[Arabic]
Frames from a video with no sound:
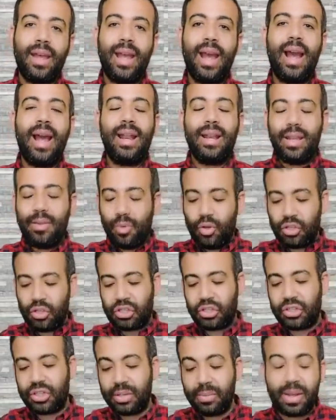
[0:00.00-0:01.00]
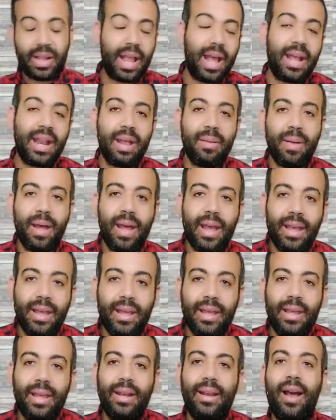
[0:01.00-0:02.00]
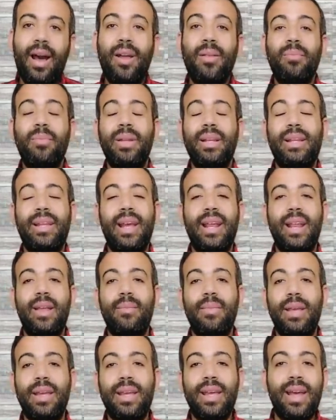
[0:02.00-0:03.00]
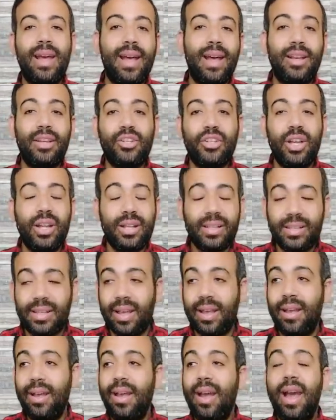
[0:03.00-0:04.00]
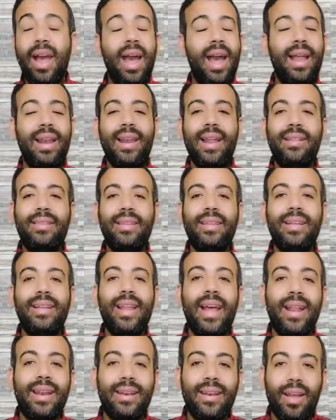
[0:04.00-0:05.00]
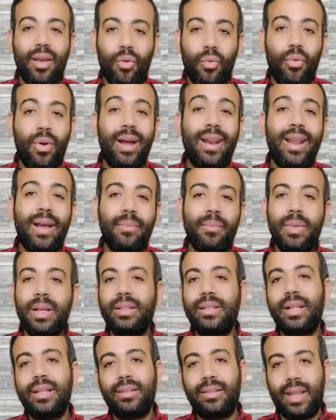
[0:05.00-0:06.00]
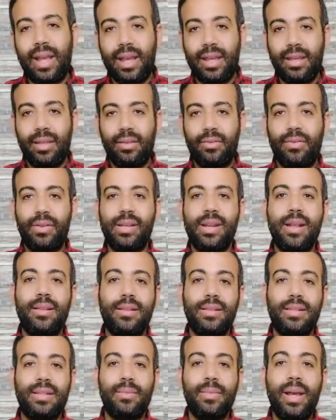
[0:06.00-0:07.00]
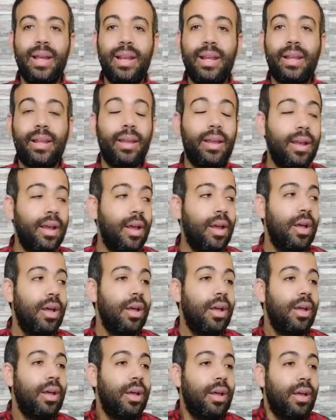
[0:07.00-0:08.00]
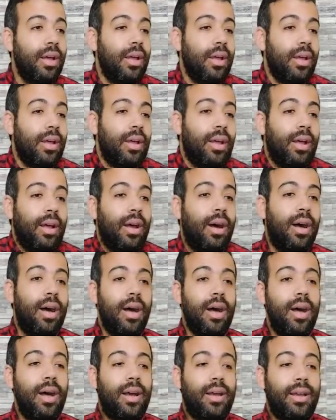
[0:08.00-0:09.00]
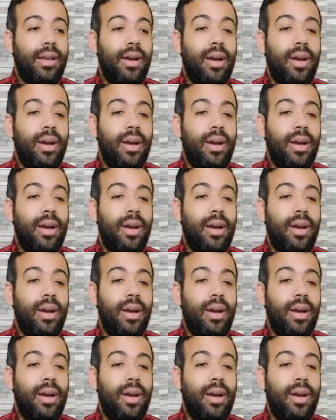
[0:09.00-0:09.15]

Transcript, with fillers: يعني بص بدأنا بقى ايه الحرب الكلامية الشرسة التي لن ولم تنتهي في نادي الزمالك اخ